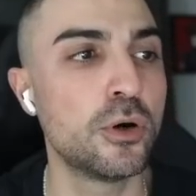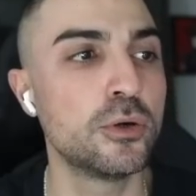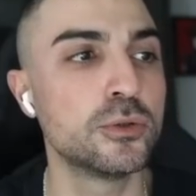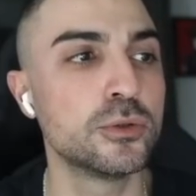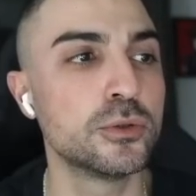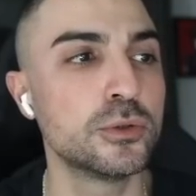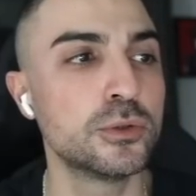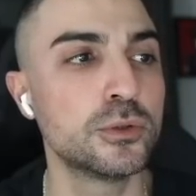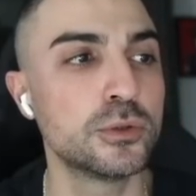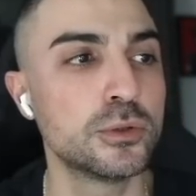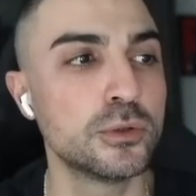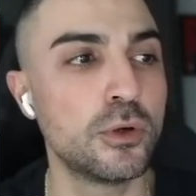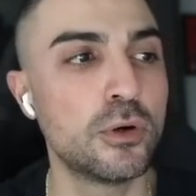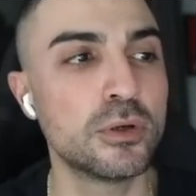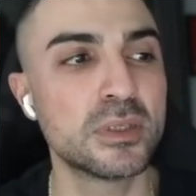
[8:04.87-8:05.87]
koydunuz.
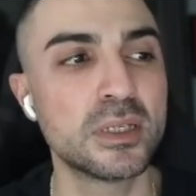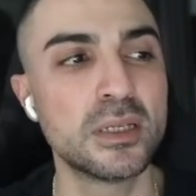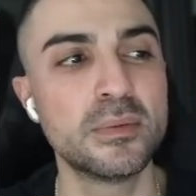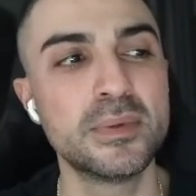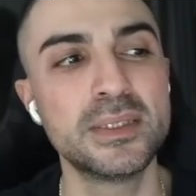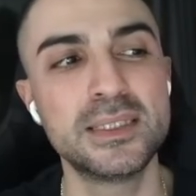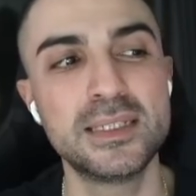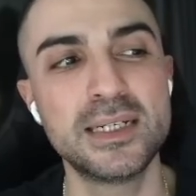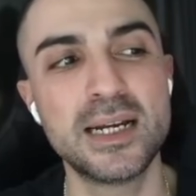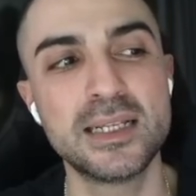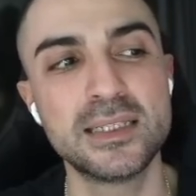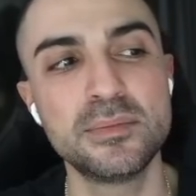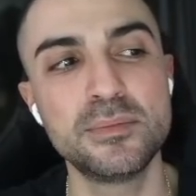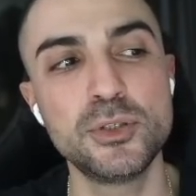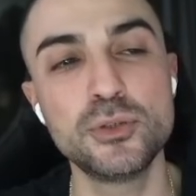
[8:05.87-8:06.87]
Ortalama
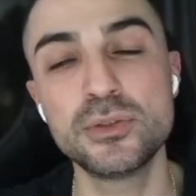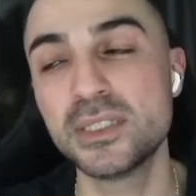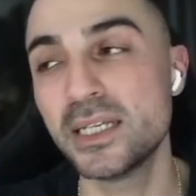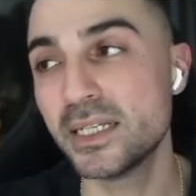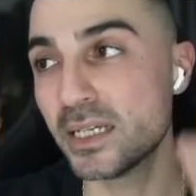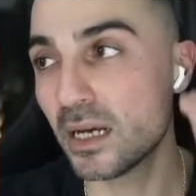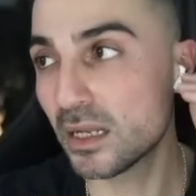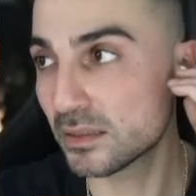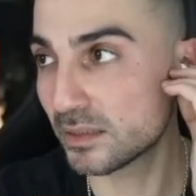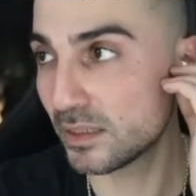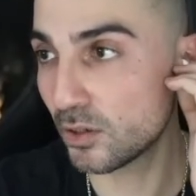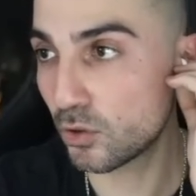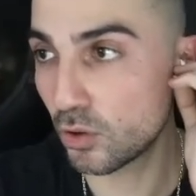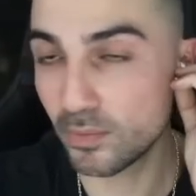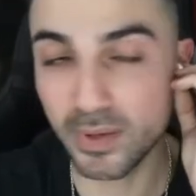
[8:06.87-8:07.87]
trendin %2
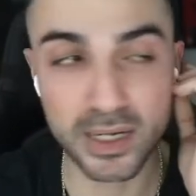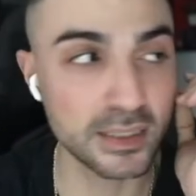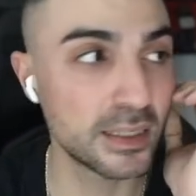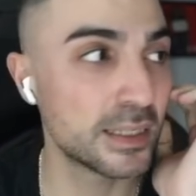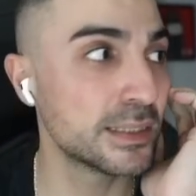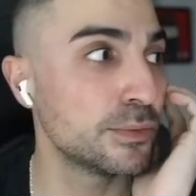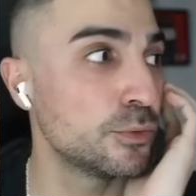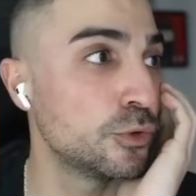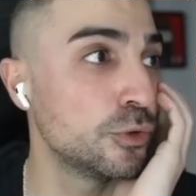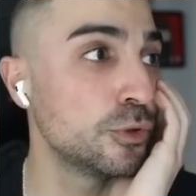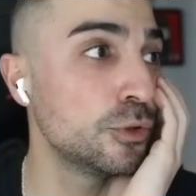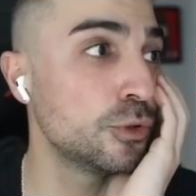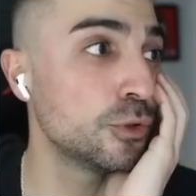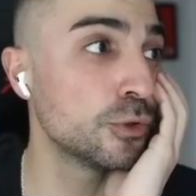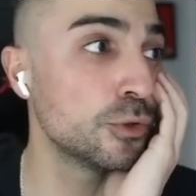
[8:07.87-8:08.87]
altına koymak lazım.
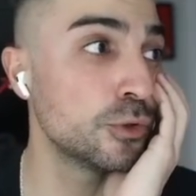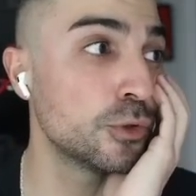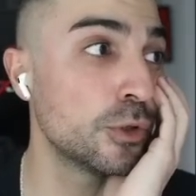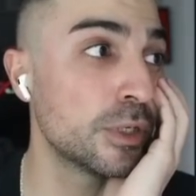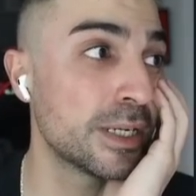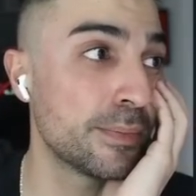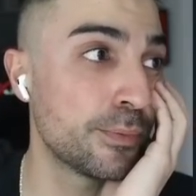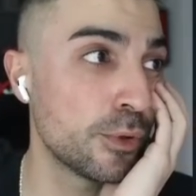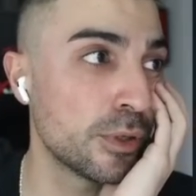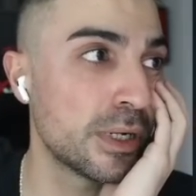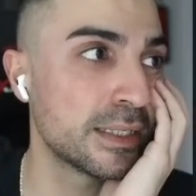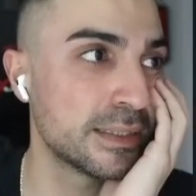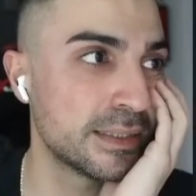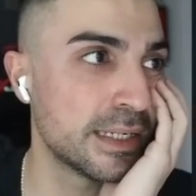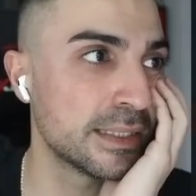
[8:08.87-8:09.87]
Çünkü şunu çok
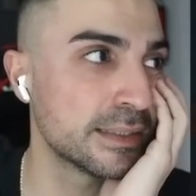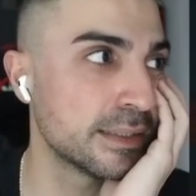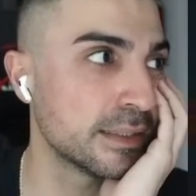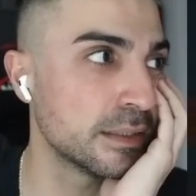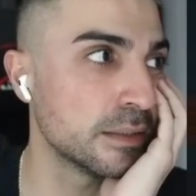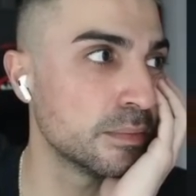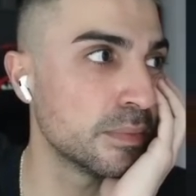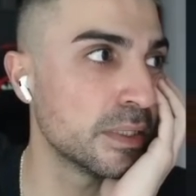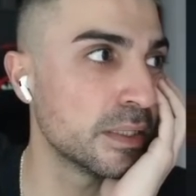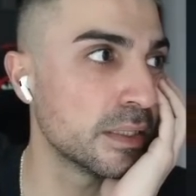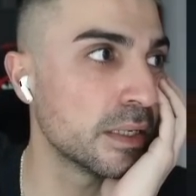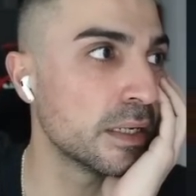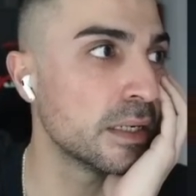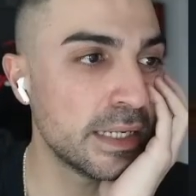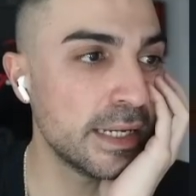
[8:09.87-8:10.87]
yapıyorlar trend
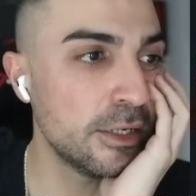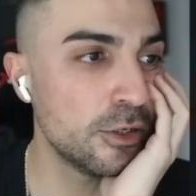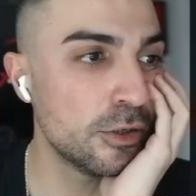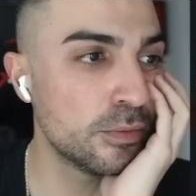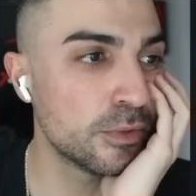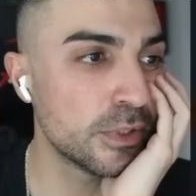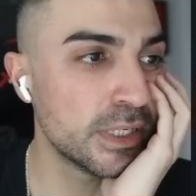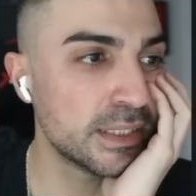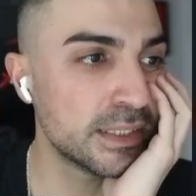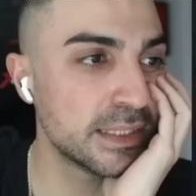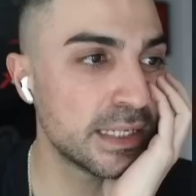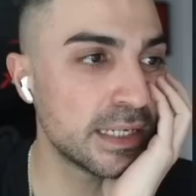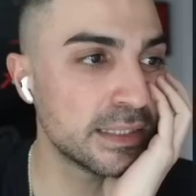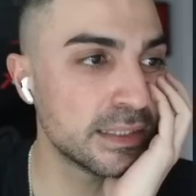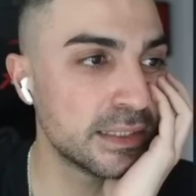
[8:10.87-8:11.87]
kırılımlarında. Geliyor buraya
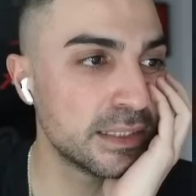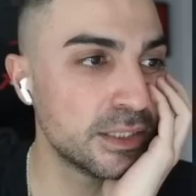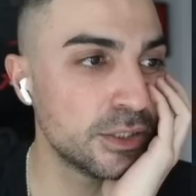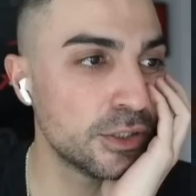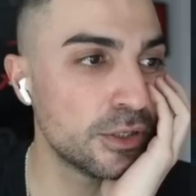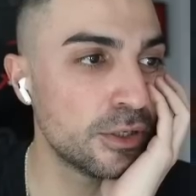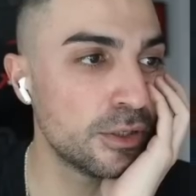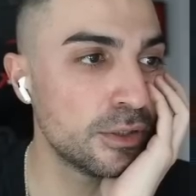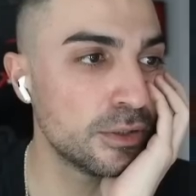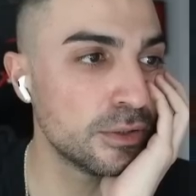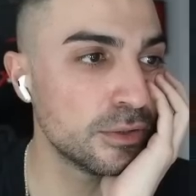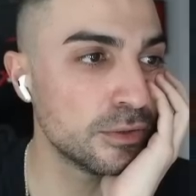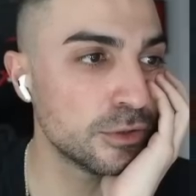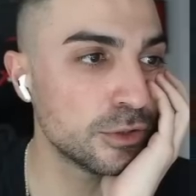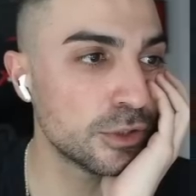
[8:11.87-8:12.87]
trendi kırıyor.
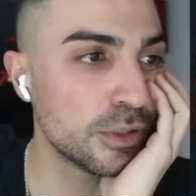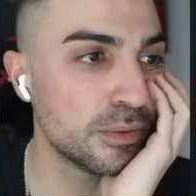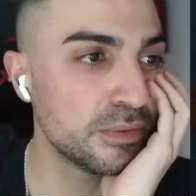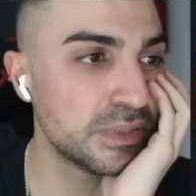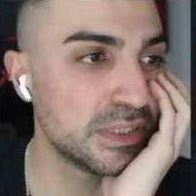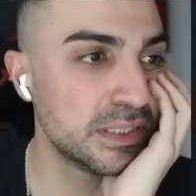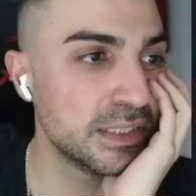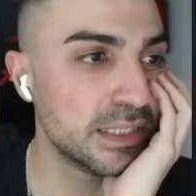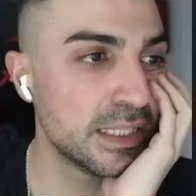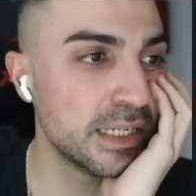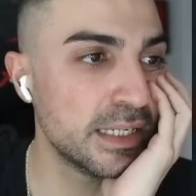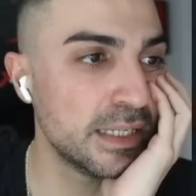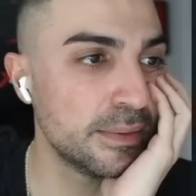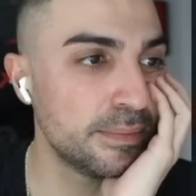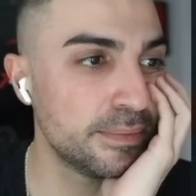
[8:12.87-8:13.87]
Şöyle bir
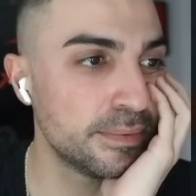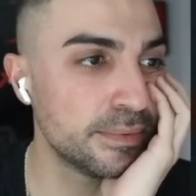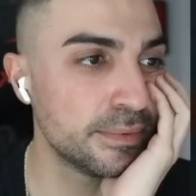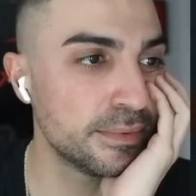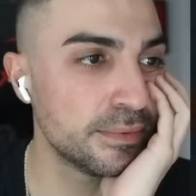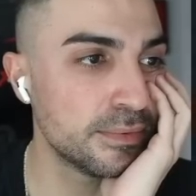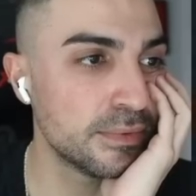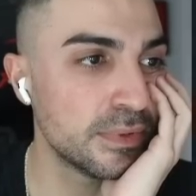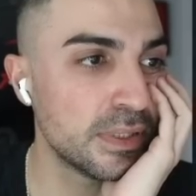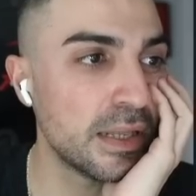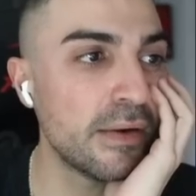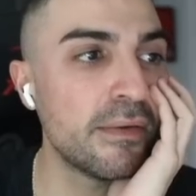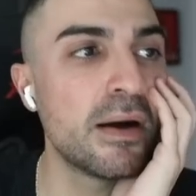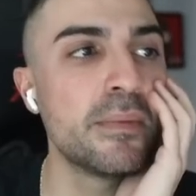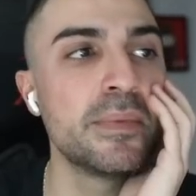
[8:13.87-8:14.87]
silkeleyip
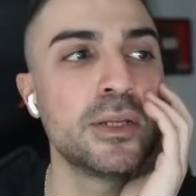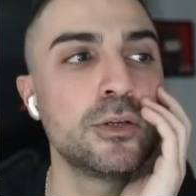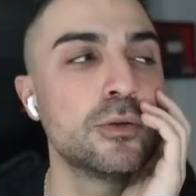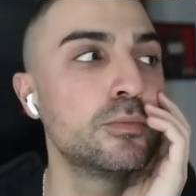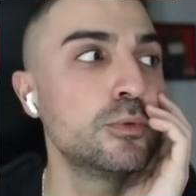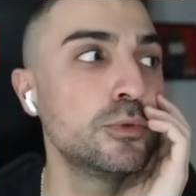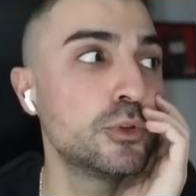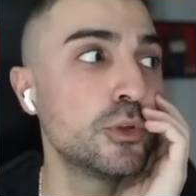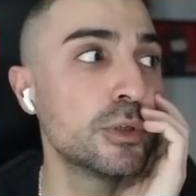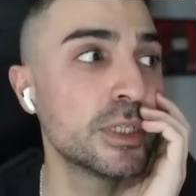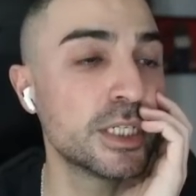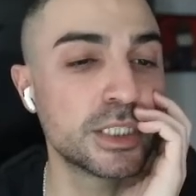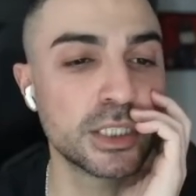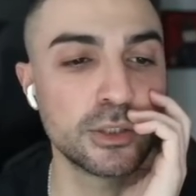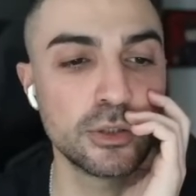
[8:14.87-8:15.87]
devam ediyor. Bu çok
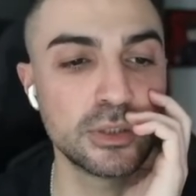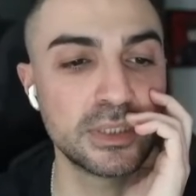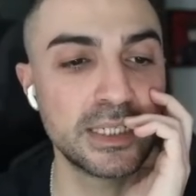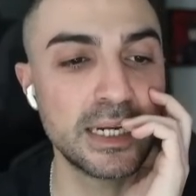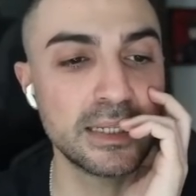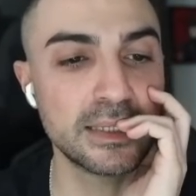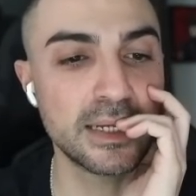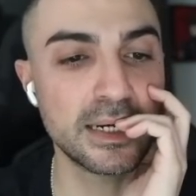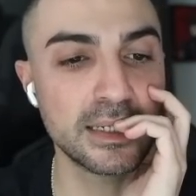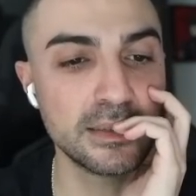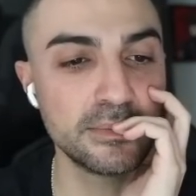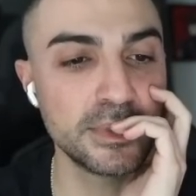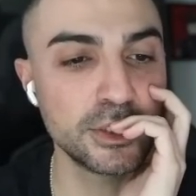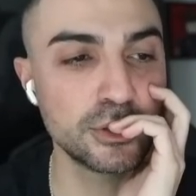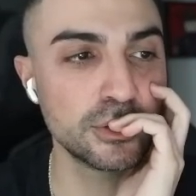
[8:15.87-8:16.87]
yaşanıyor. Trendlerde
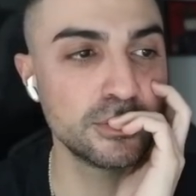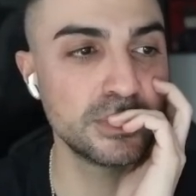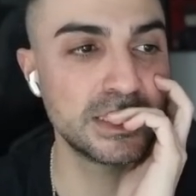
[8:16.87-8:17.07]
meşhur